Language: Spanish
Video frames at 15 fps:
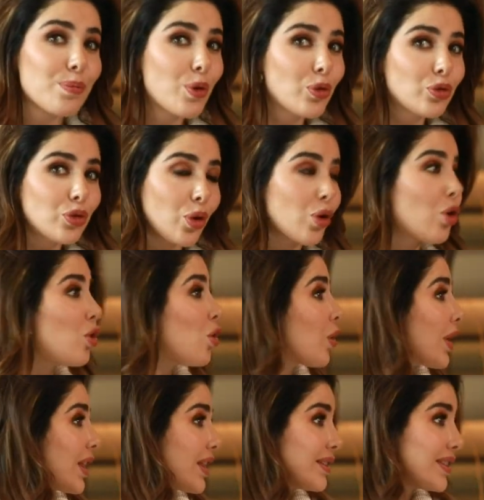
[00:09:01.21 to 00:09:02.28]
Punto,
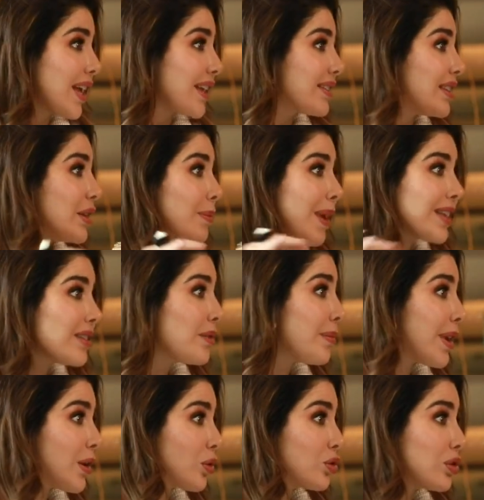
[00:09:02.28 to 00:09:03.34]
lo que decías, ni más ni
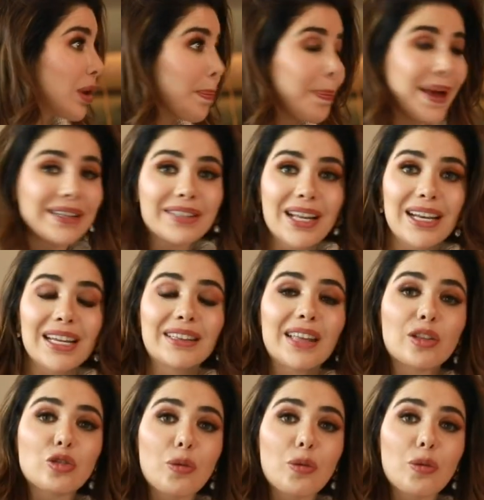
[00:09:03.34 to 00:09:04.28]
menos. Te pasan y te